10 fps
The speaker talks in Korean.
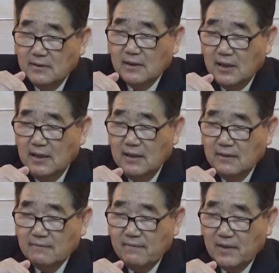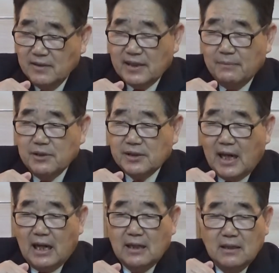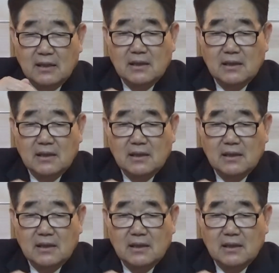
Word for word: 어? 그 사람들 살